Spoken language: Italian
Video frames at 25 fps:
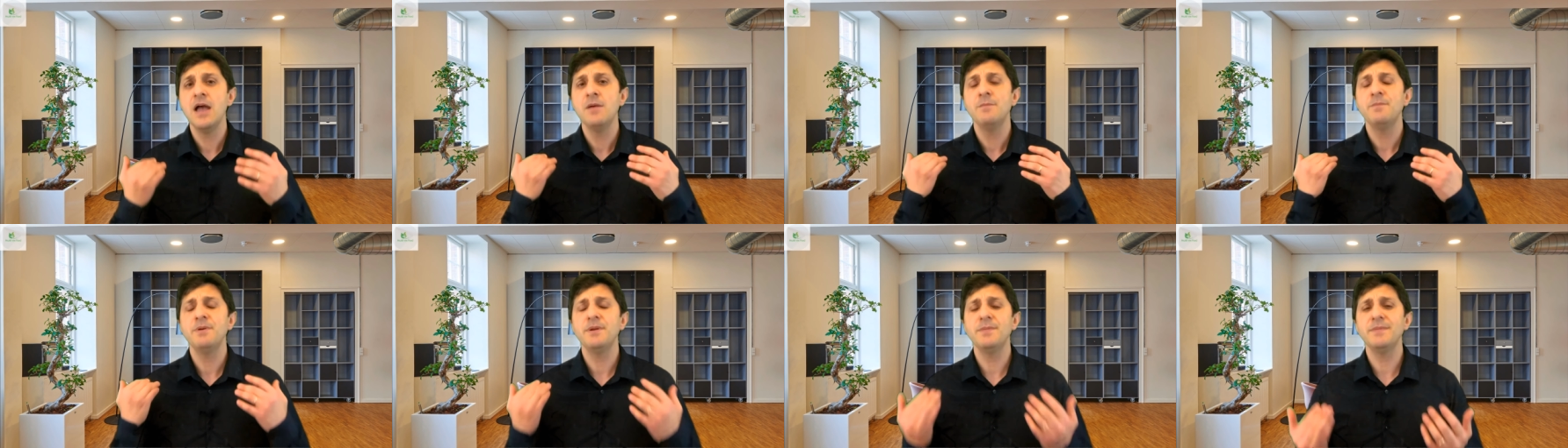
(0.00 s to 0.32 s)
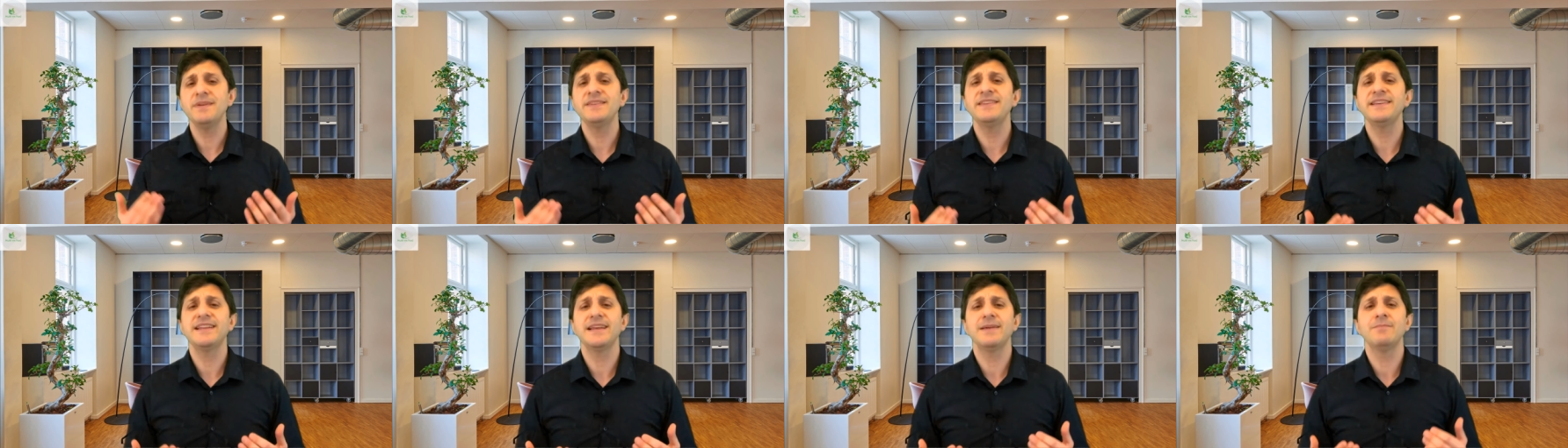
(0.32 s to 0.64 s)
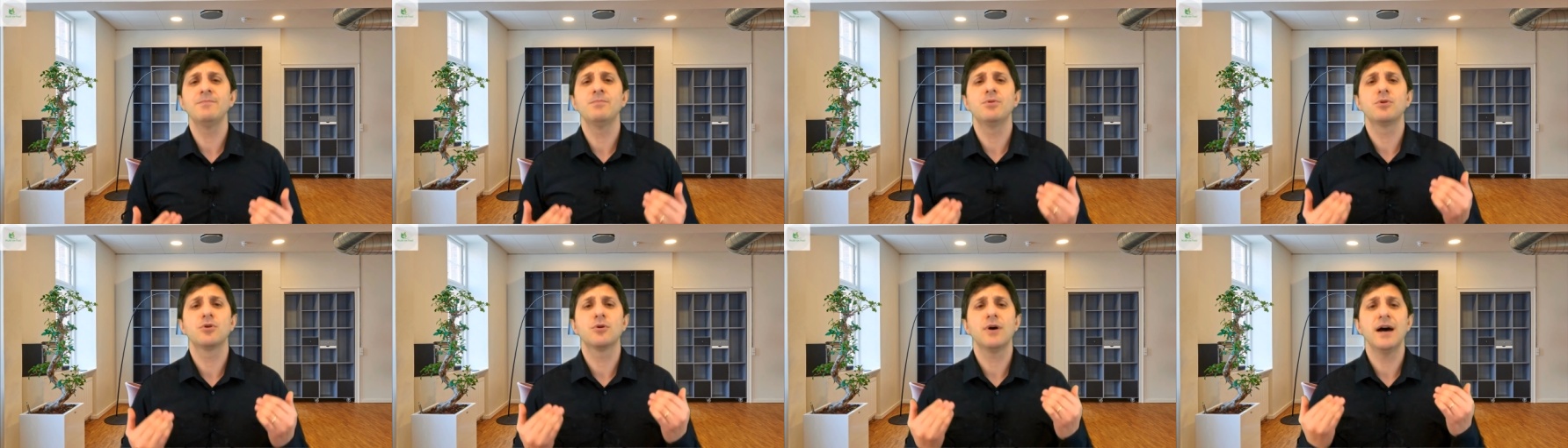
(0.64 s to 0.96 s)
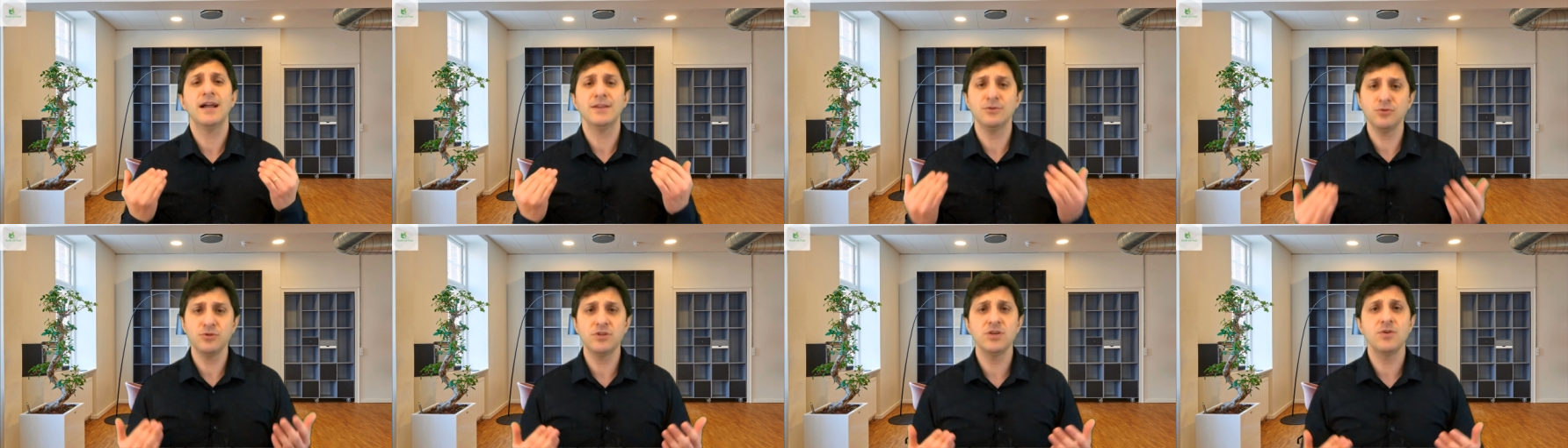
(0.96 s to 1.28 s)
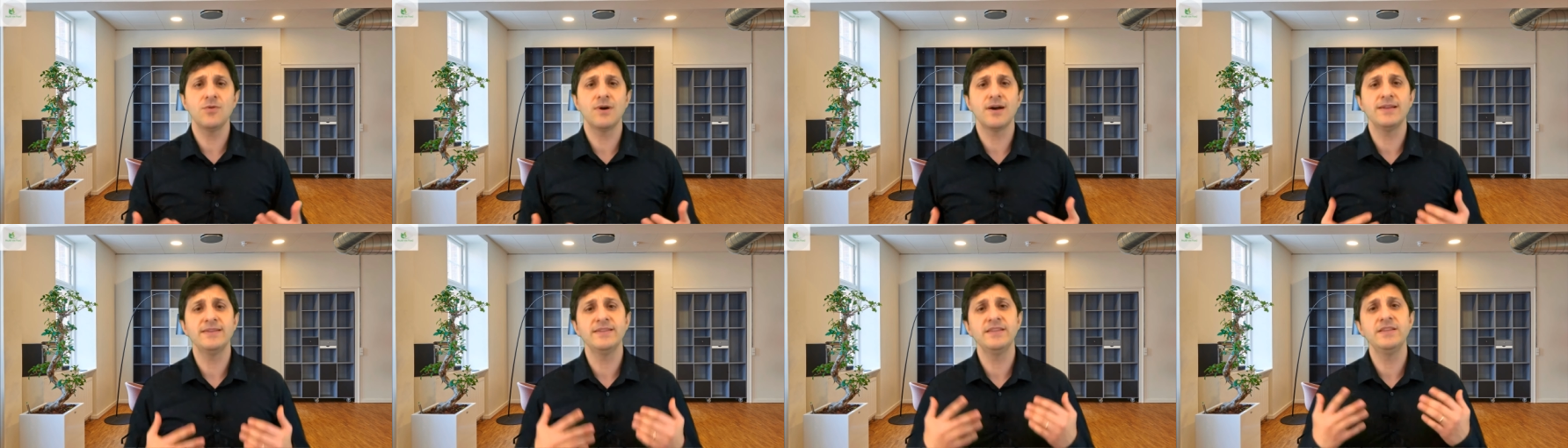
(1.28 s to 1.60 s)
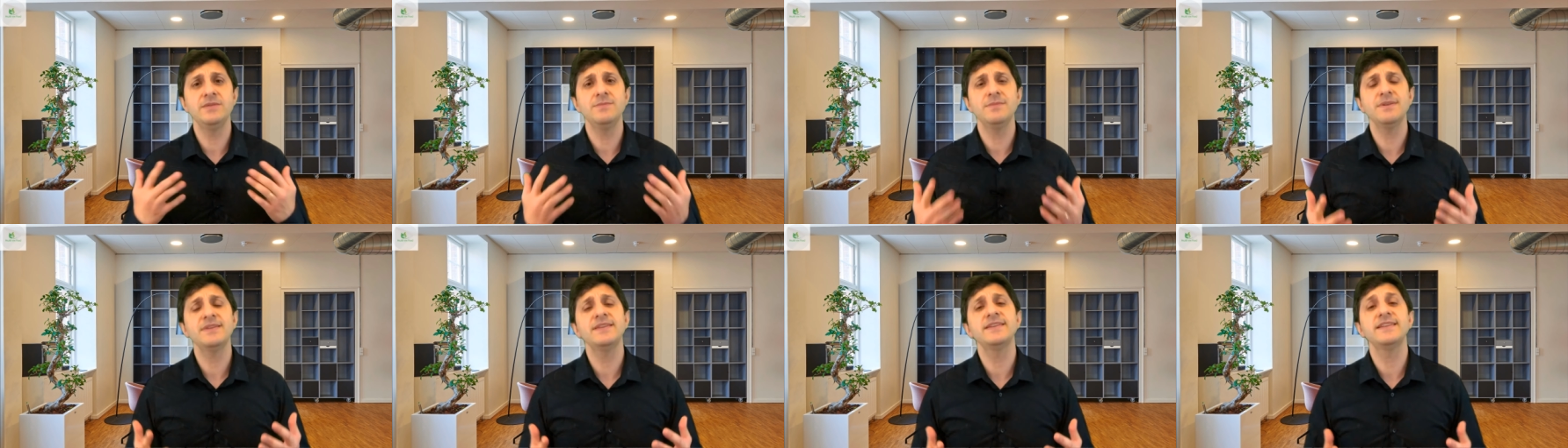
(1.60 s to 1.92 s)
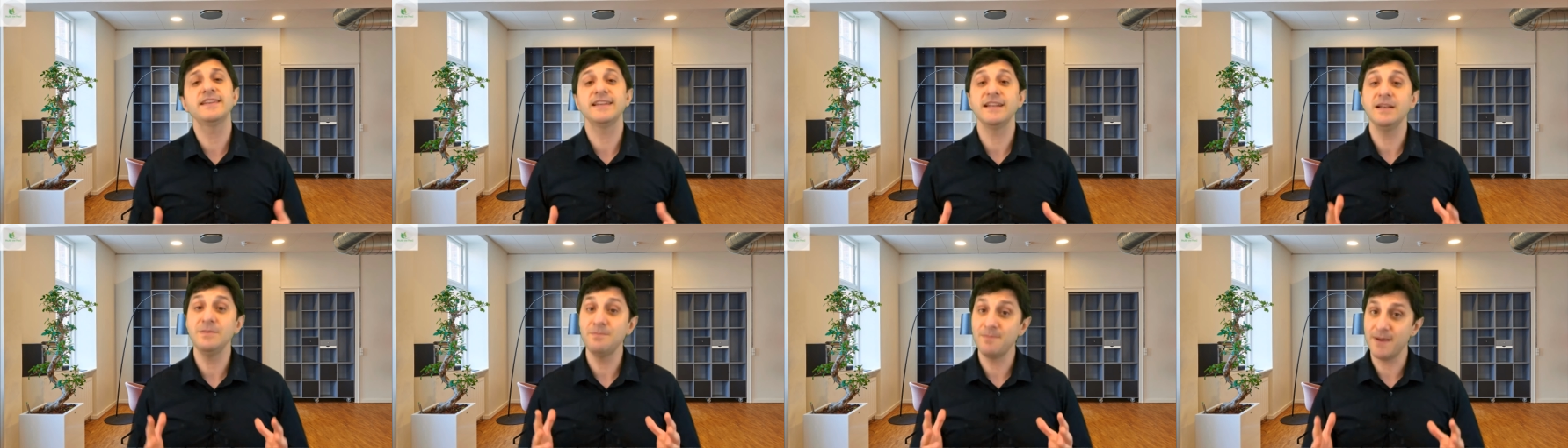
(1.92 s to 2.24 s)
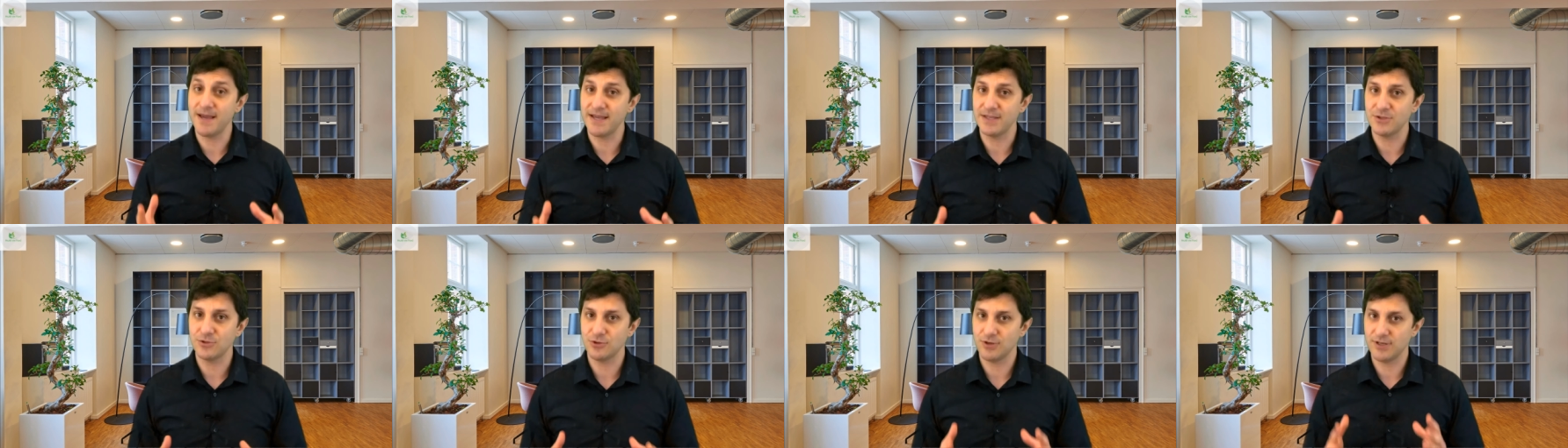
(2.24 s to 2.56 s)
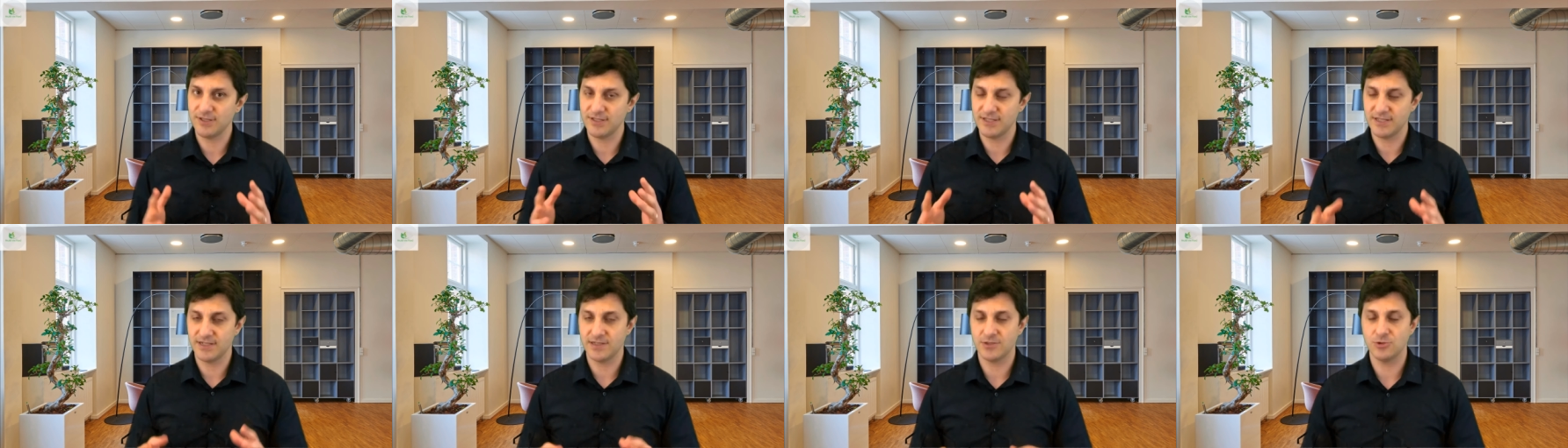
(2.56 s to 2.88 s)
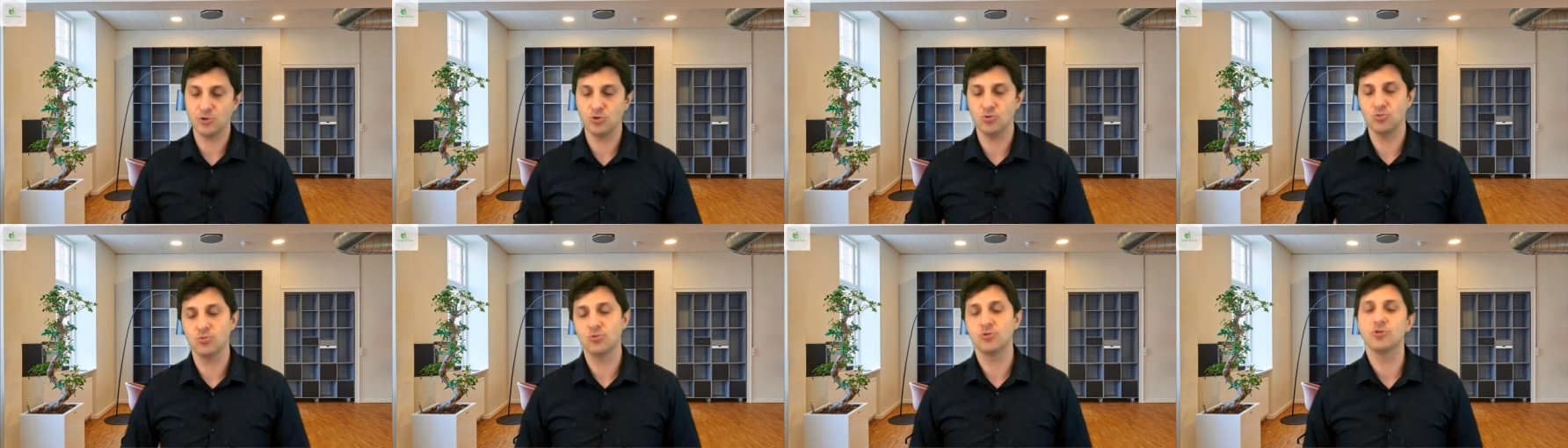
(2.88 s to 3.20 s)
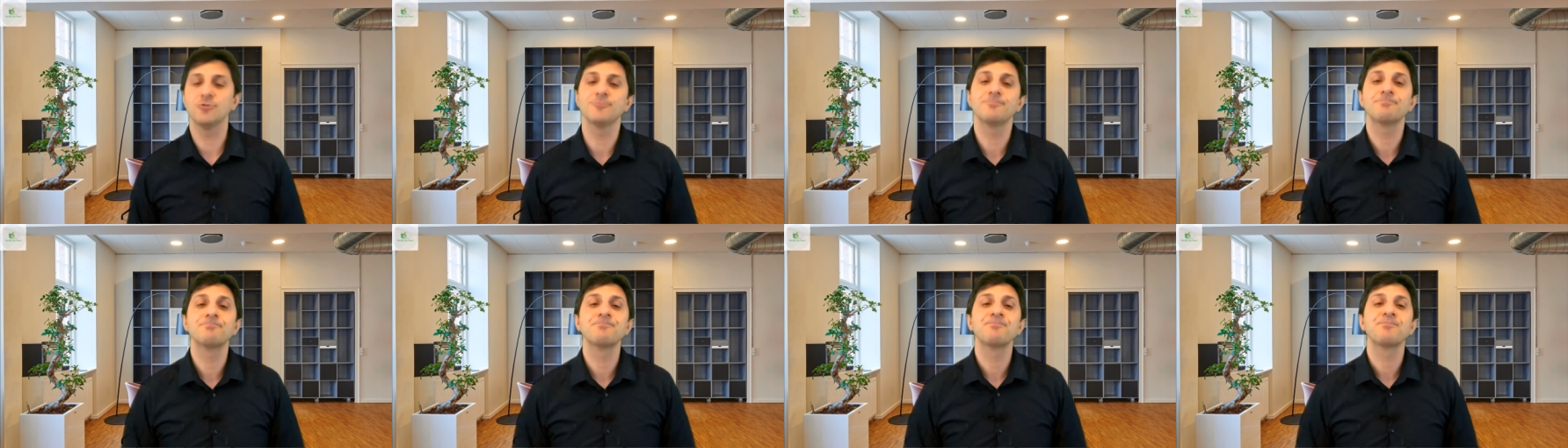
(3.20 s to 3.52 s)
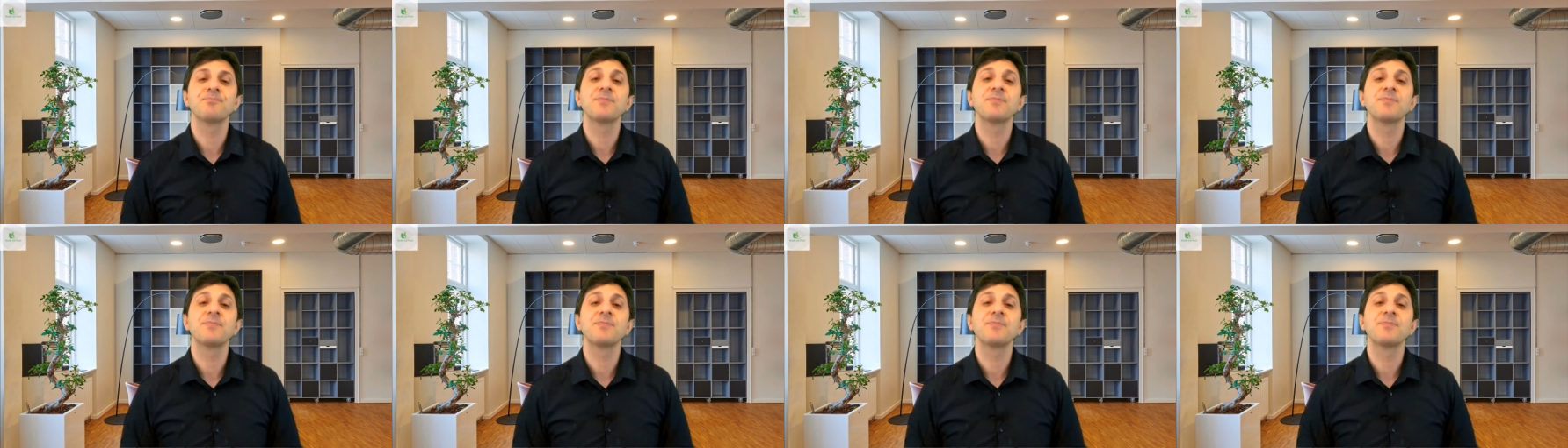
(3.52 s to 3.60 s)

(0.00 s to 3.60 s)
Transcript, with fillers: permetterebbero a tutti quanti di mantenere il peso che si è raggiunto.